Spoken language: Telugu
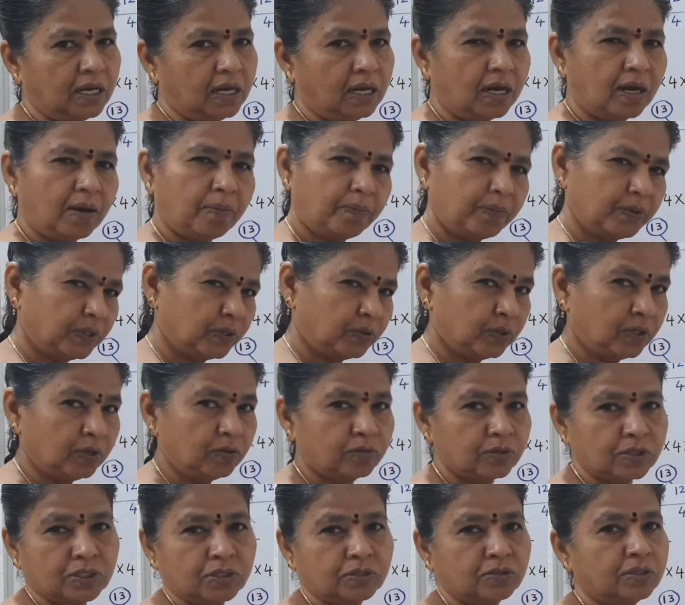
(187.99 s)
అప్పుడు కూడా
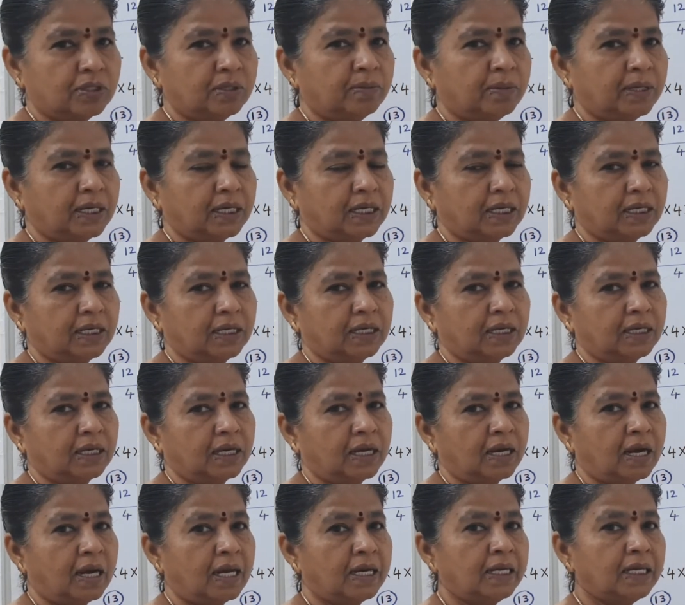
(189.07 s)
వస్తుంది మనకి
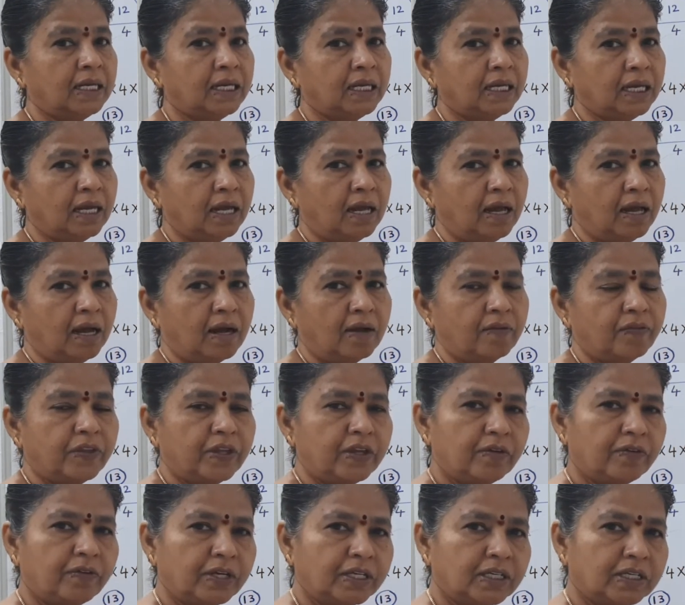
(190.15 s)
కానీ అంత
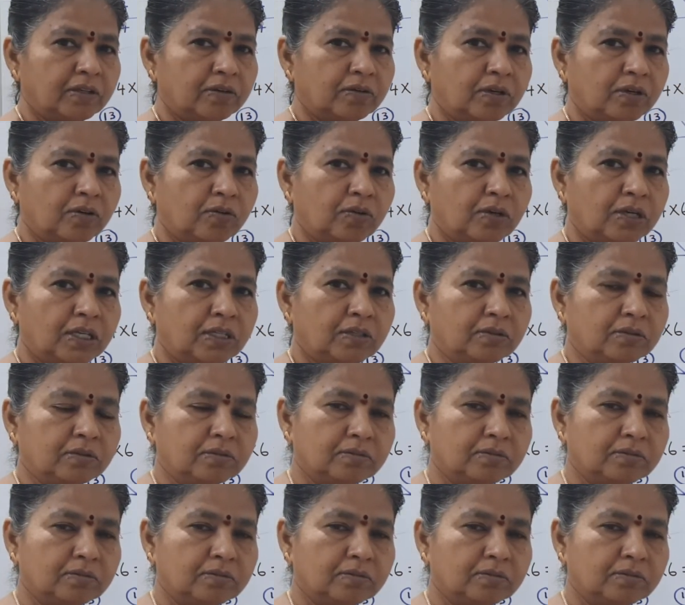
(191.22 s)
ఎఫెక్టివ్గా ఉండదు